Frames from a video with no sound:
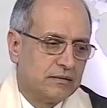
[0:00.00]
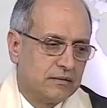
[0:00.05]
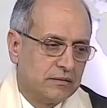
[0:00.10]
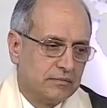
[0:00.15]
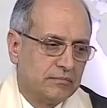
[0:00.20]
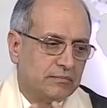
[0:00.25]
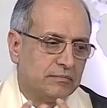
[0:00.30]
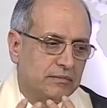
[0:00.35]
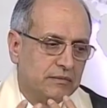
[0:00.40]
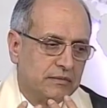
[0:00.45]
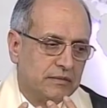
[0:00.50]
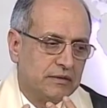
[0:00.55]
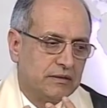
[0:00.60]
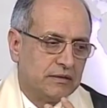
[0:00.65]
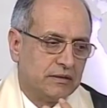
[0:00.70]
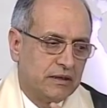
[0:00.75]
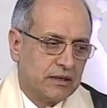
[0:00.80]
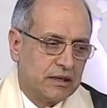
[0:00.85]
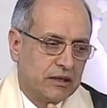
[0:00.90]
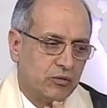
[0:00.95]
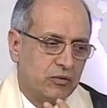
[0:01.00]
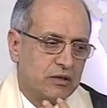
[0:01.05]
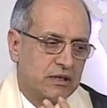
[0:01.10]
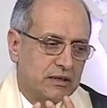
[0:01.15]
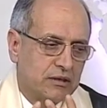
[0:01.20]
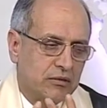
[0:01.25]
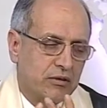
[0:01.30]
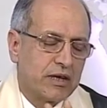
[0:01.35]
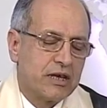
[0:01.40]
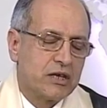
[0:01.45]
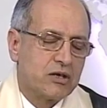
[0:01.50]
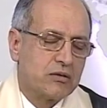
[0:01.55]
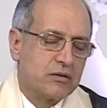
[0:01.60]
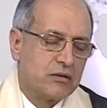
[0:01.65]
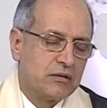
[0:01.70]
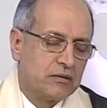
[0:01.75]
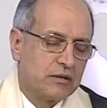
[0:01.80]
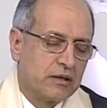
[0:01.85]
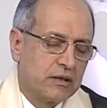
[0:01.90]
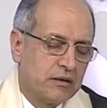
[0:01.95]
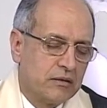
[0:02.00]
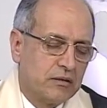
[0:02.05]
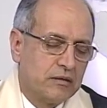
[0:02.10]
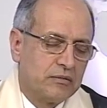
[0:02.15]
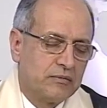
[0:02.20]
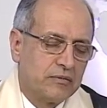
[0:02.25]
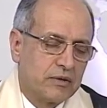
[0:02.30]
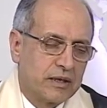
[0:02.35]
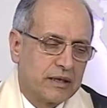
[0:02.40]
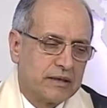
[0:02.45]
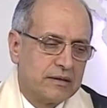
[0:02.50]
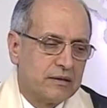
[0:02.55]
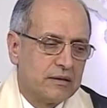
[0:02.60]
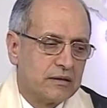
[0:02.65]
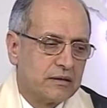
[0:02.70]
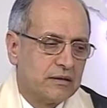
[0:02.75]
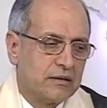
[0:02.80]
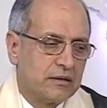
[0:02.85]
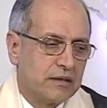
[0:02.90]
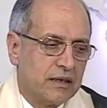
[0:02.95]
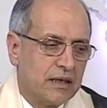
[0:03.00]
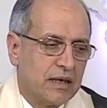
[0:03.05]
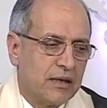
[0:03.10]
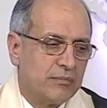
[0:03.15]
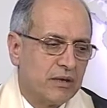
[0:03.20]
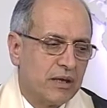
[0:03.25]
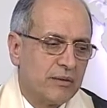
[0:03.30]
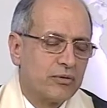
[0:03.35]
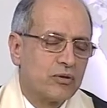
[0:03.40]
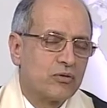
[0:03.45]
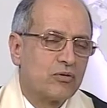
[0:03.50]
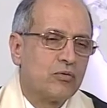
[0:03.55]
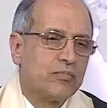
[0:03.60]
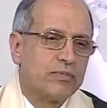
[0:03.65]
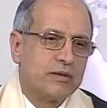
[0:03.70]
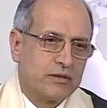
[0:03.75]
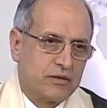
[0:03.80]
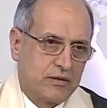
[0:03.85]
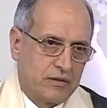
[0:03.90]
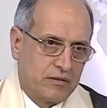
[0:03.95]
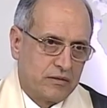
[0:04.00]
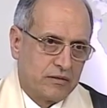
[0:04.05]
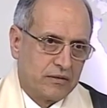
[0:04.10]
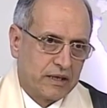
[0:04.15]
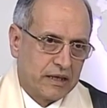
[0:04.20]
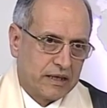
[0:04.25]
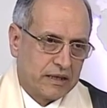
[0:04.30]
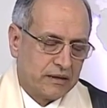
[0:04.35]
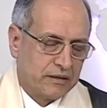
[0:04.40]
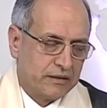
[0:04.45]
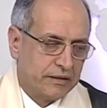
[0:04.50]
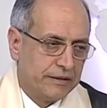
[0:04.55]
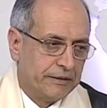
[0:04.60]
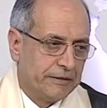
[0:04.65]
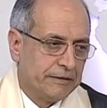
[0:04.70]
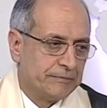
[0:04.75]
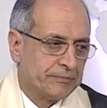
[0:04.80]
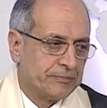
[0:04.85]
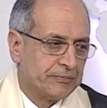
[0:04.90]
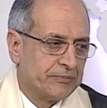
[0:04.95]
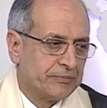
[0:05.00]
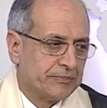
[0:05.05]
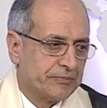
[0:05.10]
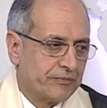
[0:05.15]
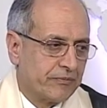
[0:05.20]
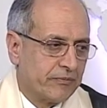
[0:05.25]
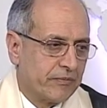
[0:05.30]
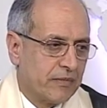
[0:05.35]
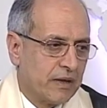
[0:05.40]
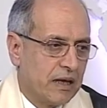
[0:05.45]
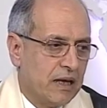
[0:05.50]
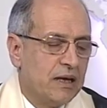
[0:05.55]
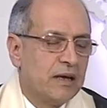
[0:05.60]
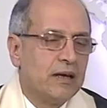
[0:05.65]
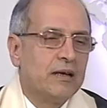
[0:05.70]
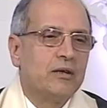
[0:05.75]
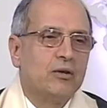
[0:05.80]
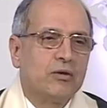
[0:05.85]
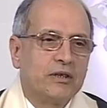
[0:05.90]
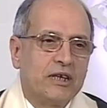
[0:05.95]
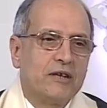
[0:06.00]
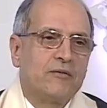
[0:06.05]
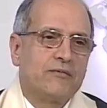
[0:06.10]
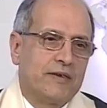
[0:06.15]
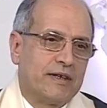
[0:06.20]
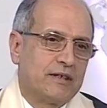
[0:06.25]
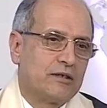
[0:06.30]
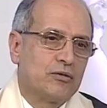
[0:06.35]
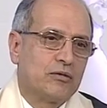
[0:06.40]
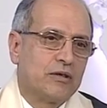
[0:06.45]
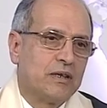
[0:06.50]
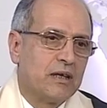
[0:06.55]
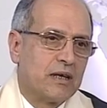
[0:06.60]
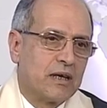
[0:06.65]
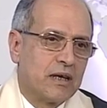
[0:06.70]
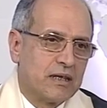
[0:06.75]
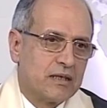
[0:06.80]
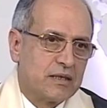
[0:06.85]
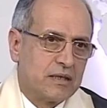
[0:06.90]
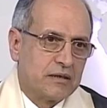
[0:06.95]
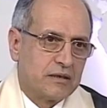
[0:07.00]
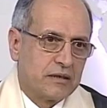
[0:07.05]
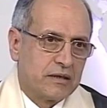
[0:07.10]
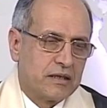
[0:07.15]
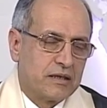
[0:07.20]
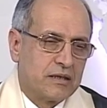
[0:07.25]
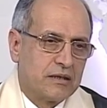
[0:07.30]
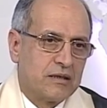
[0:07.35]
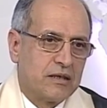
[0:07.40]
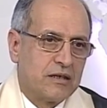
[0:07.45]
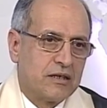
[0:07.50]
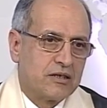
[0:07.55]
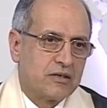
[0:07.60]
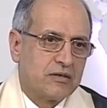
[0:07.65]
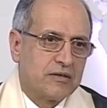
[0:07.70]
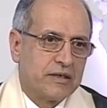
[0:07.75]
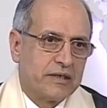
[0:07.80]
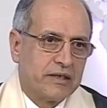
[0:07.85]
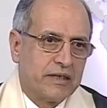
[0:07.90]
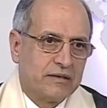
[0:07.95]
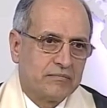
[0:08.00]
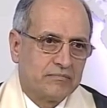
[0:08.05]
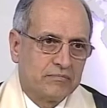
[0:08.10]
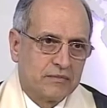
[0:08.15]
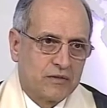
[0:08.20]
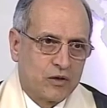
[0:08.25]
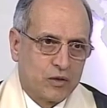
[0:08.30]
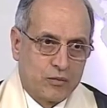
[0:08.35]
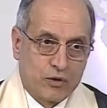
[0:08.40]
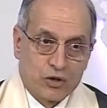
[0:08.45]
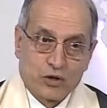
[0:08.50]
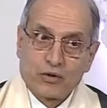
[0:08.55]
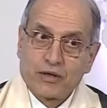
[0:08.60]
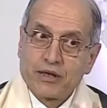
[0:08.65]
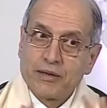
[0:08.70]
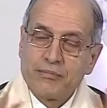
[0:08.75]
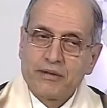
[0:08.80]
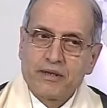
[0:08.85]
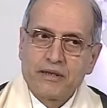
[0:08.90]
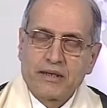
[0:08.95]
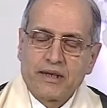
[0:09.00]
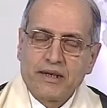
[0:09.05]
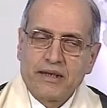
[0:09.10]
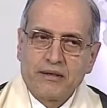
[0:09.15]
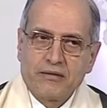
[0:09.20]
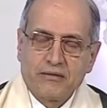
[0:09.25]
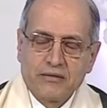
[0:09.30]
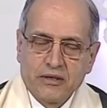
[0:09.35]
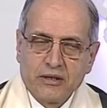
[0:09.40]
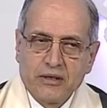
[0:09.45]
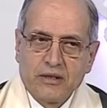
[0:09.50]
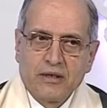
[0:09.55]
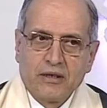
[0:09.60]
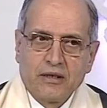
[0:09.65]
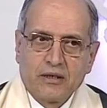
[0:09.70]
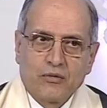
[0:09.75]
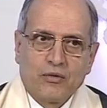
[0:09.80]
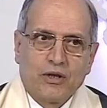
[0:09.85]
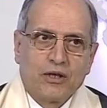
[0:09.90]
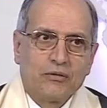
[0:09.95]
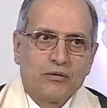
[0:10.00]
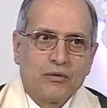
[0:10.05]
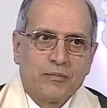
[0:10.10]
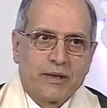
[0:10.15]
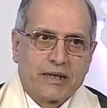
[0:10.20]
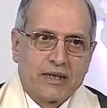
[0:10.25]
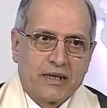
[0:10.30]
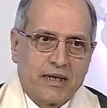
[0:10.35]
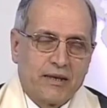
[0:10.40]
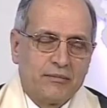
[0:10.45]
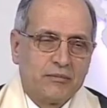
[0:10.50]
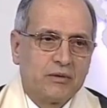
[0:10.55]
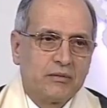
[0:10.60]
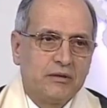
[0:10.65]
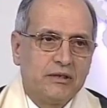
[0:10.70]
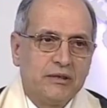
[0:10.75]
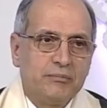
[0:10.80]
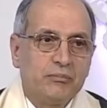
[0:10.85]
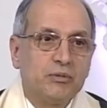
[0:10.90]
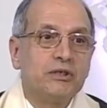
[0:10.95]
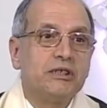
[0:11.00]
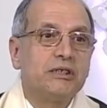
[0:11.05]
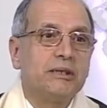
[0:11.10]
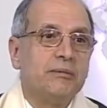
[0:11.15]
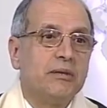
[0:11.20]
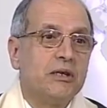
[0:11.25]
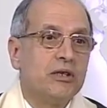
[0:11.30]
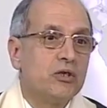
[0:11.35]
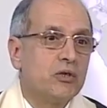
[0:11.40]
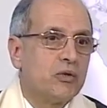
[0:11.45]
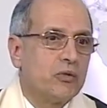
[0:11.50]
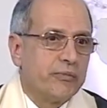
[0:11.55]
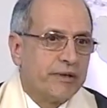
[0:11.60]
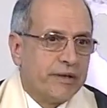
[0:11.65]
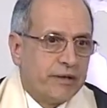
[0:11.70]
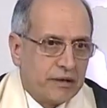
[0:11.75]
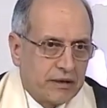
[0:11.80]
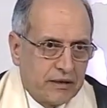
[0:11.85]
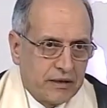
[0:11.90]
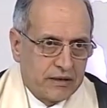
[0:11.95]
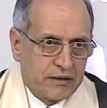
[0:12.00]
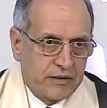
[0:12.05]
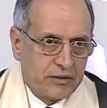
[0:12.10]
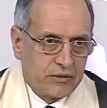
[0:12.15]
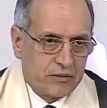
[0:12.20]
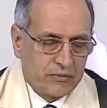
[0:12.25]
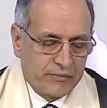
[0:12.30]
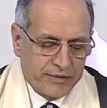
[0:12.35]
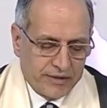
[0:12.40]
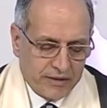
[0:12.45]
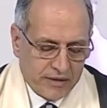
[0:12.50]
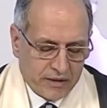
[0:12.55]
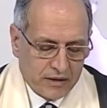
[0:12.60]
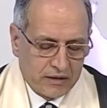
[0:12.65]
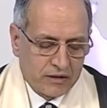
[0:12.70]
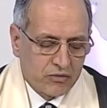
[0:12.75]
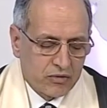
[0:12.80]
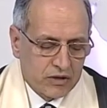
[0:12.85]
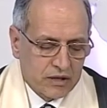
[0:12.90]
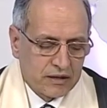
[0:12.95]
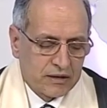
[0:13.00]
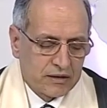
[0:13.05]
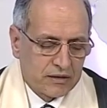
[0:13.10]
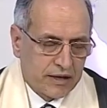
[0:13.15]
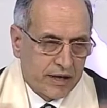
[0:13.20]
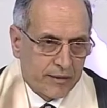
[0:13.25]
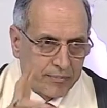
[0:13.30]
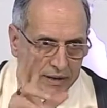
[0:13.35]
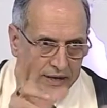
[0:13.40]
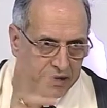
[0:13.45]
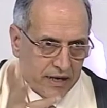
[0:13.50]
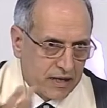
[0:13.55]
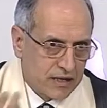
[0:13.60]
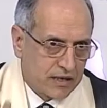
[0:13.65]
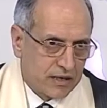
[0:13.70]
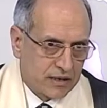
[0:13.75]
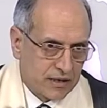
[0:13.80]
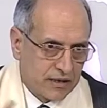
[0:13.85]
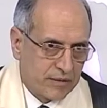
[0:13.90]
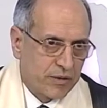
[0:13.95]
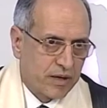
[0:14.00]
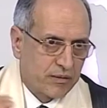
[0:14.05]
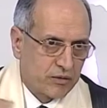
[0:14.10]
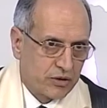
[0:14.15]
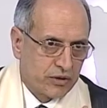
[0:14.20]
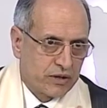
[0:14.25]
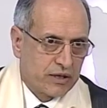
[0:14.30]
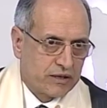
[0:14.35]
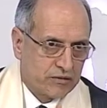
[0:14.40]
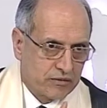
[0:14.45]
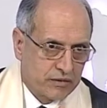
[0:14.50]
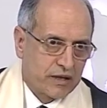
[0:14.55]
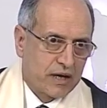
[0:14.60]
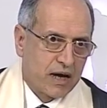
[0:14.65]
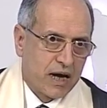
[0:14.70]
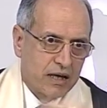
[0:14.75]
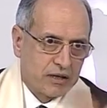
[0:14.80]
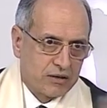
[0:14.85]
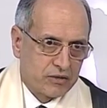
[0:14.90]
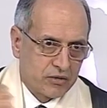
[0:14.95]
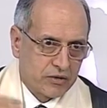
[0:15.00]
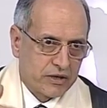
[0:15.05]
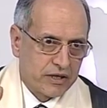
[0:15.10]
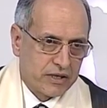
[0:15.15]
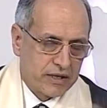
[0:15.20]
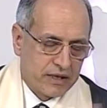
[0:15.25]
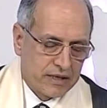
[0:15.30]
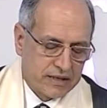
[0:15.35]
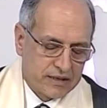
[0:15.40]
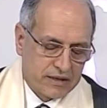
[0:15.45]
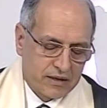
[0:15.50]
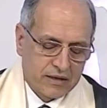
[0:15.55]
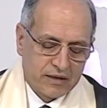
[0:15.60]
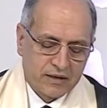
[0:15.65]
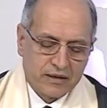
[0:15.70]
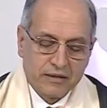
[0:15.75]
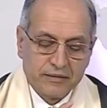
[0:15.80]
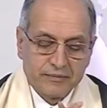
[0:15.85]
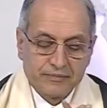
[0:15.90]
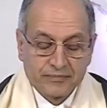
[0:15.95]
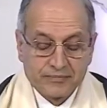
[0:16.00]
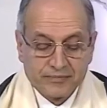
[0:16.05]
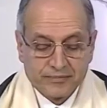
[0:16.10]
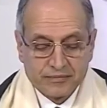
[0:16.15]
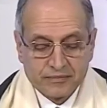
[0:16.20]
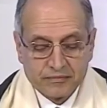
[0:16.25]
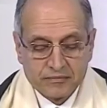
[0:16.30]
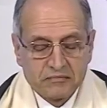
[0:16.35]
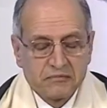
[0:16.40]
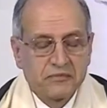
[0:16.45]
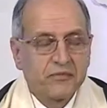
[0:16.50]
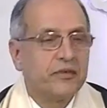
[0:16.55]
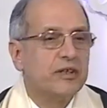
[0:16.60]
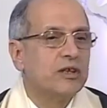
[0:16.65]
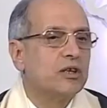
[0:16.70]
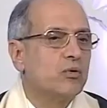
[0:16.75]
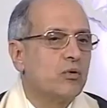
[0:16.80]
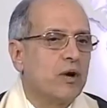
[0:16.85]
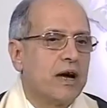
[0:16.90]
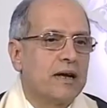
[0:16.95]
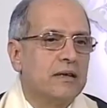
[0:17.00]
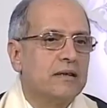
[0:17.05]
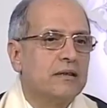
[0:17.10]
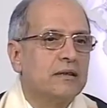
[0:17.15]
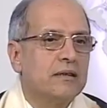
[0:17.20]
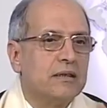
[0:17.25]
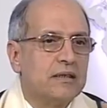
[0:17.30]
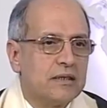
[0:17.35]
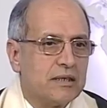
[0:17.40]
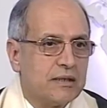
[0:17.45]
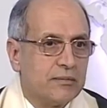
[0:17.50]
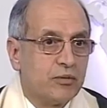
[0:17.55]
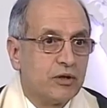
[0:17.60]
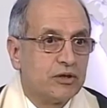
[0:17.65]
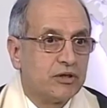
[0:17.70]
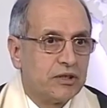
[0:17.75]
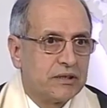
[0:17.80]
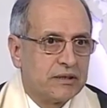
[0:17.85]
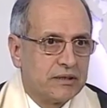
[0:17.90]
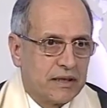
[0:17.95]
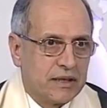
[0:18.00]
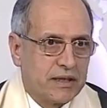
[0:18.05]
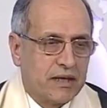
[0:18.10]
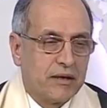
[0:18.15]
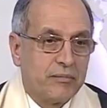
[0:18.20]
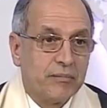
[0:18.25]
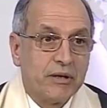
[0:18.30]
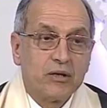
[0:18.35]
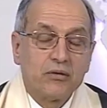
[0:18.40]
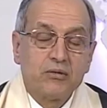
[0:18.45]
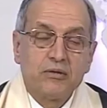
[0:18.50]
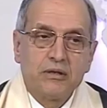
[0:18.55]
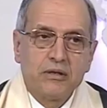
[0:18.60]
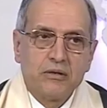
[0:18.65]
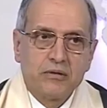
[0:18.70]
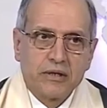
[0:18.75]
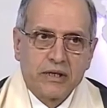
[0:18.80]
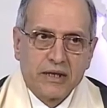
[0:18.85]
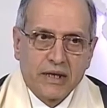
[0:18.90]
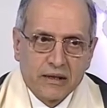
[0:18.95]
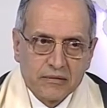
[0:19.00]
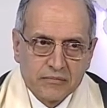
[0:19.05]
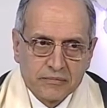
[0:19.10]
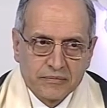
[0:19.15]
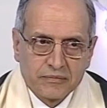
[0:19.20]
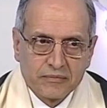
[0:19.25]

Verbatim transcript: mm. in questa occasione io vorrei dirti che la mia preoccupazione non è il fatto che l'Iran si interessa della Siria, lo posso capire quando parliamo di possibili genomiche, di genomiche di questi tre paesi che abbiamo generato, Iran, mm. Turchia e Israele. Fin qua si può accettare, almeno in teoria,